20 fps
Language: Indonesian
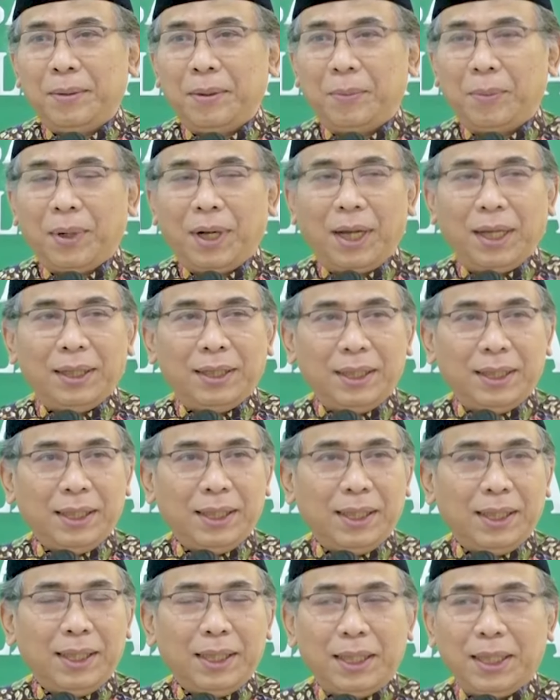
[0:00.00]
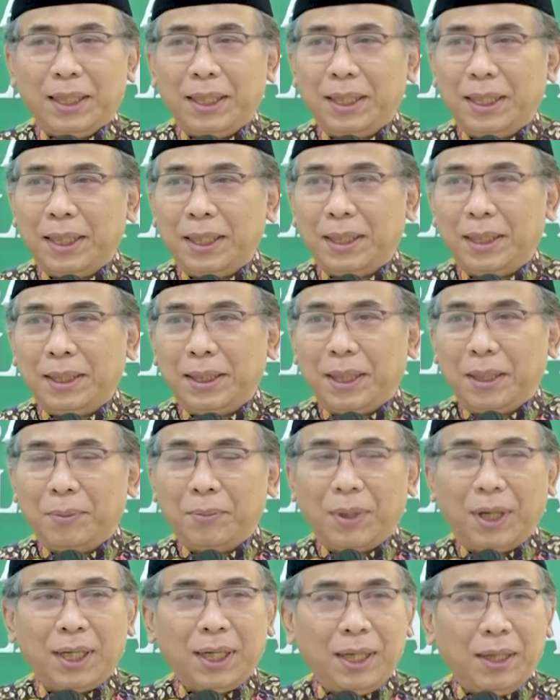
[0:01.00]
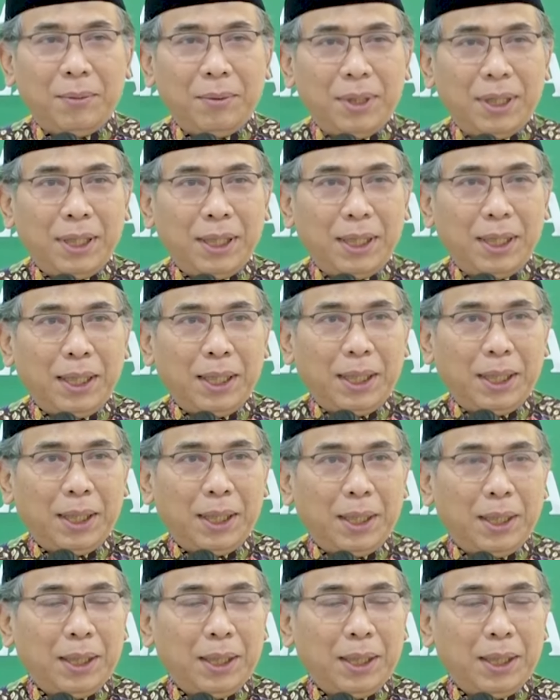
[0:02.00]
Bapak Hadi yang pagi ini